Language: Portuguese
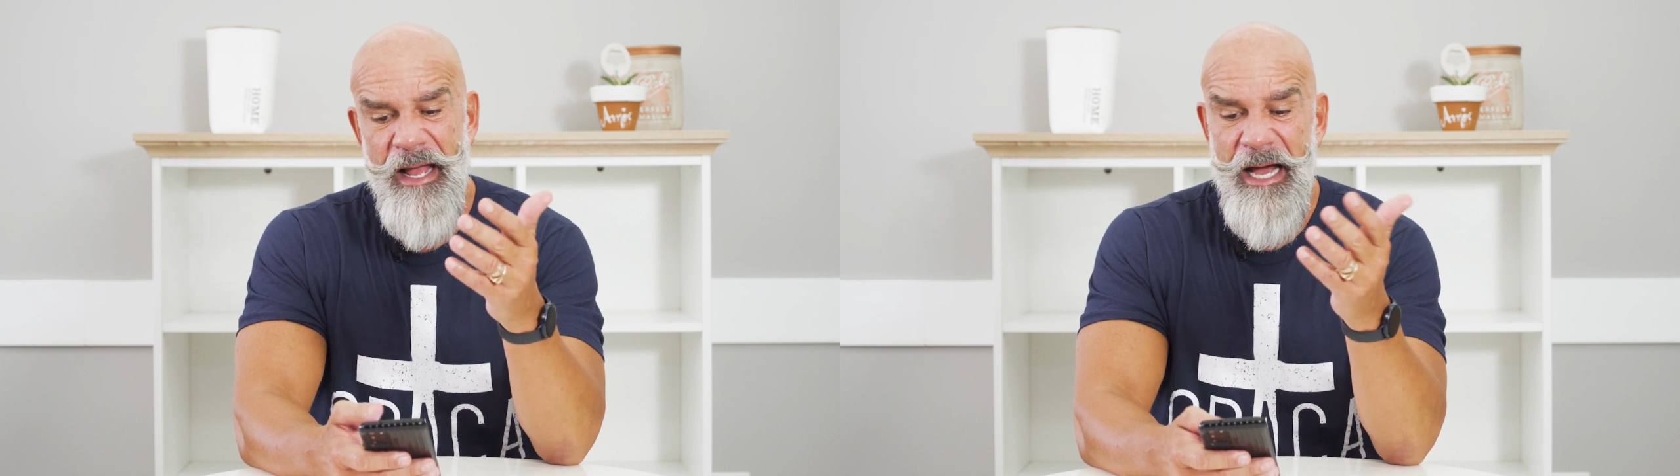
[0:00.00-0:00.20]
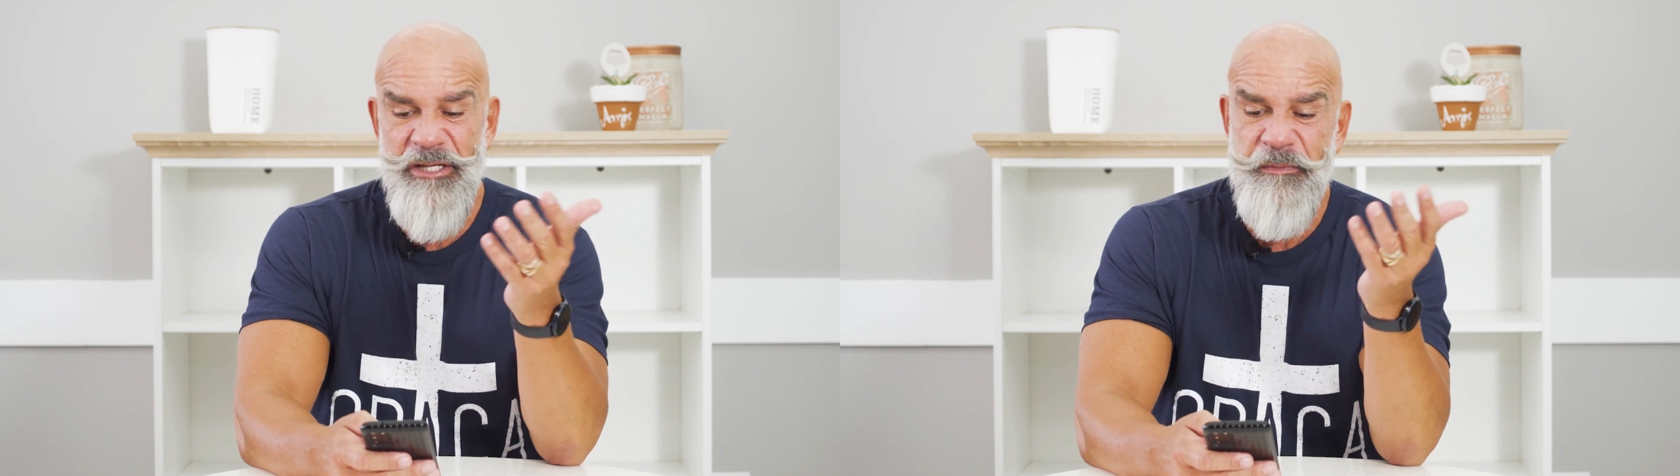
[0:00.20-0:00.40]

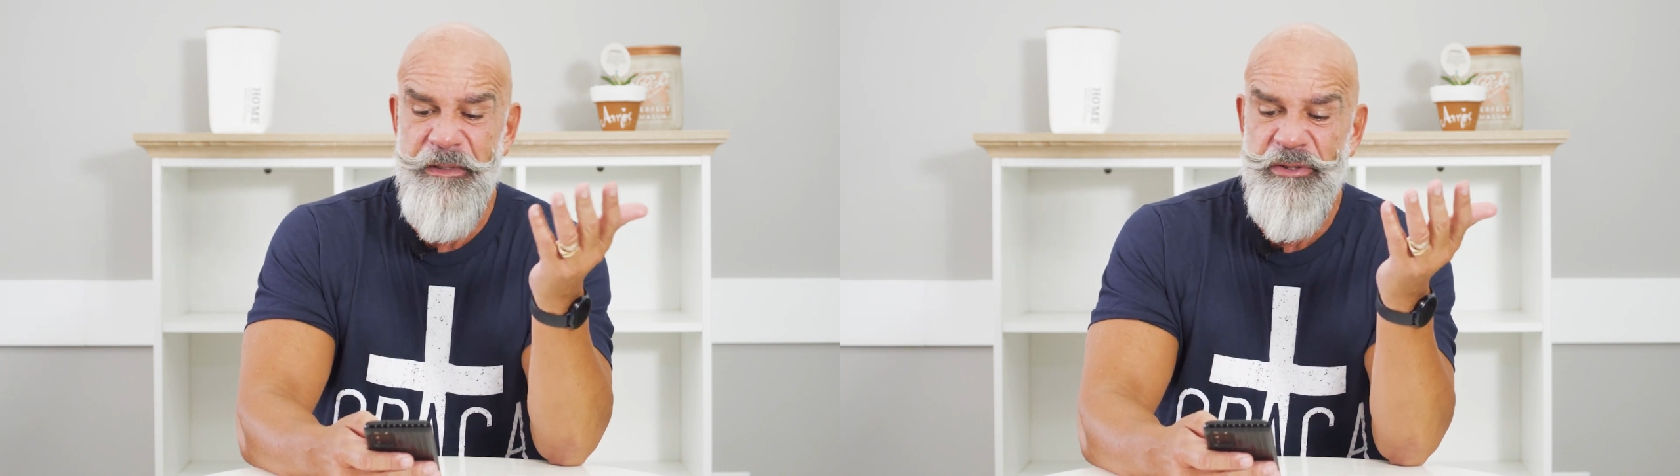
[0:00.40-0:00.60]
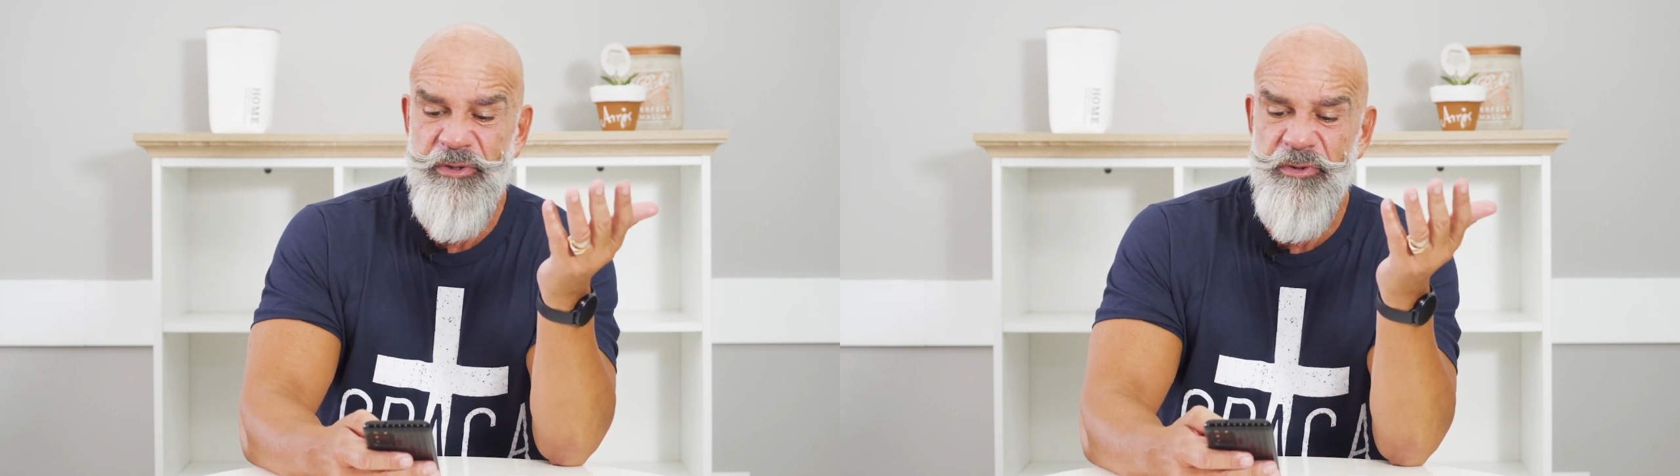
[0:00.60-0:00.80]
as
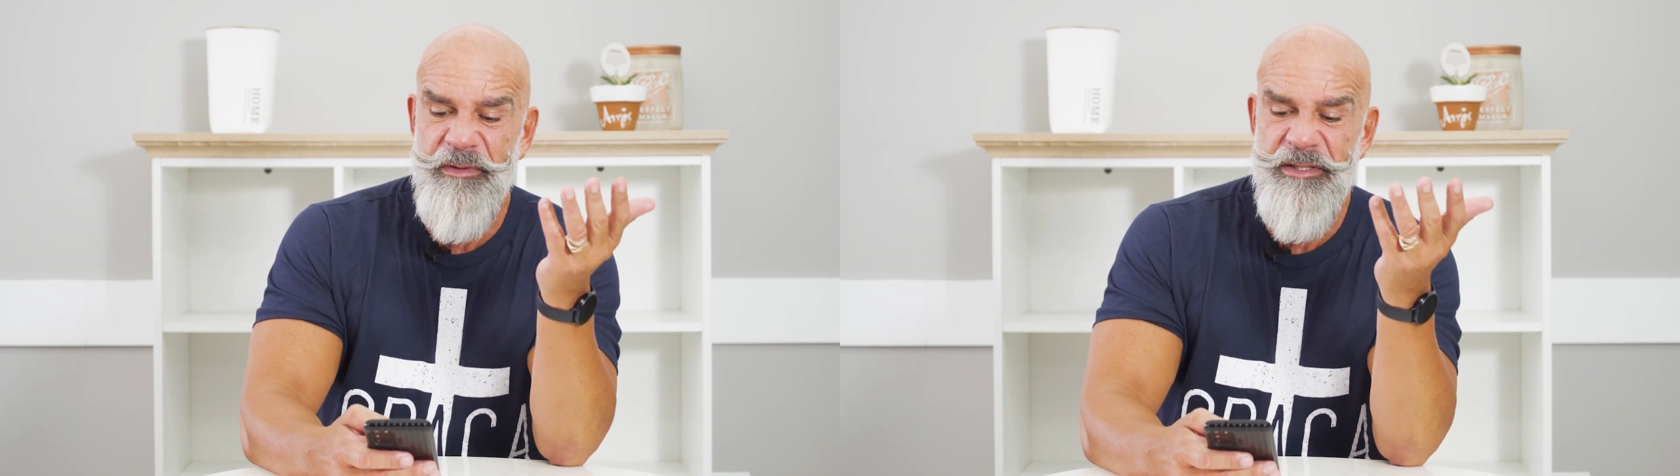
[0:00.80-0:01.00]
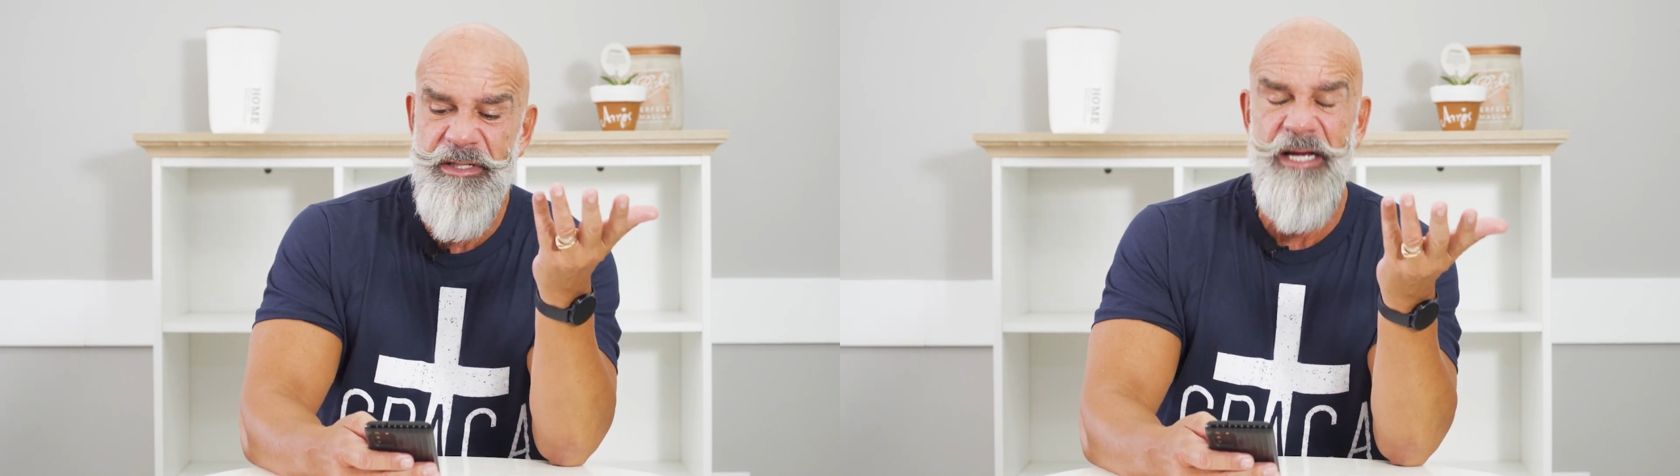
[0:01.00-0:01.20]

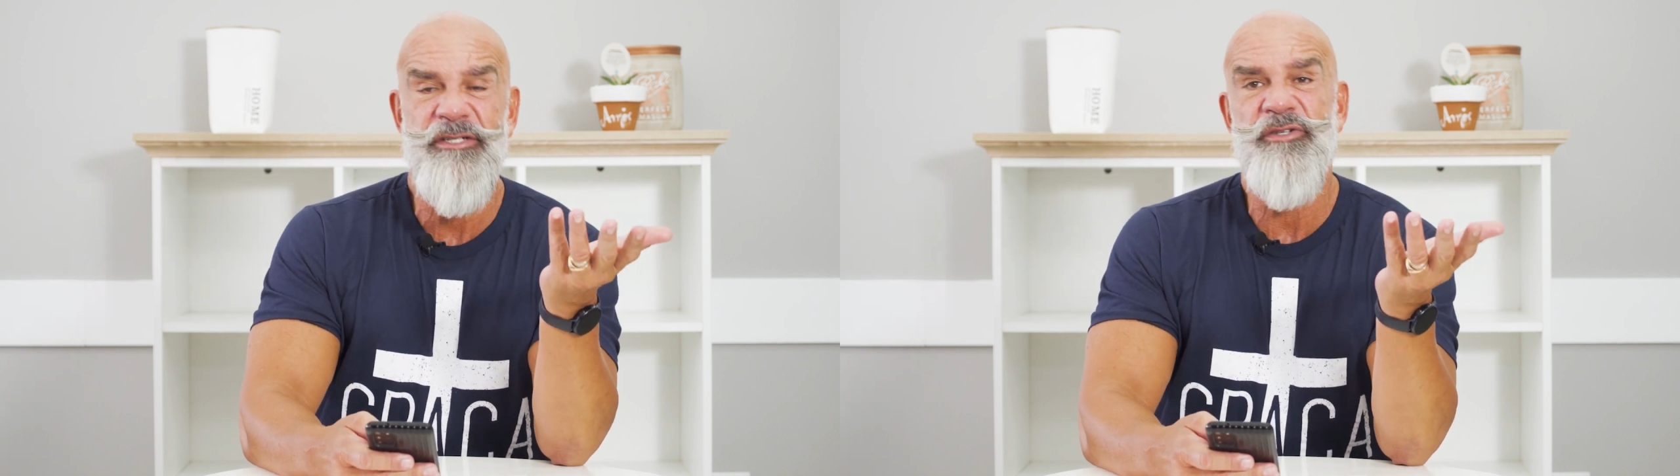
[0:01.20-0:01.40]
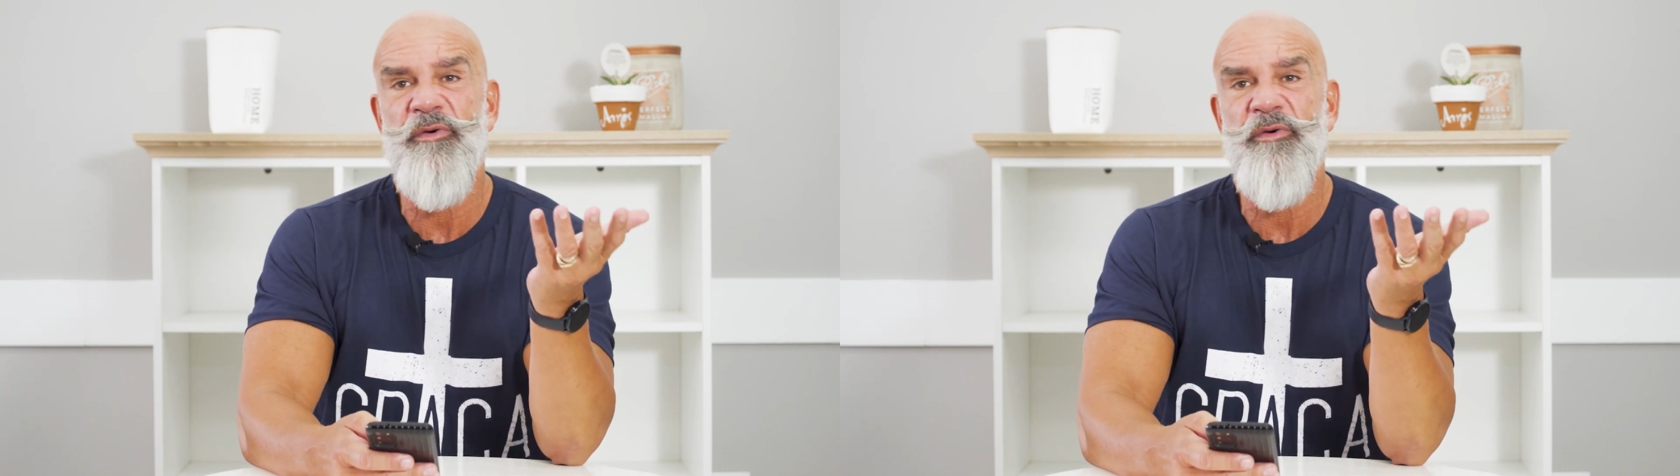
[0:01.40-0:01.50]
pessoas às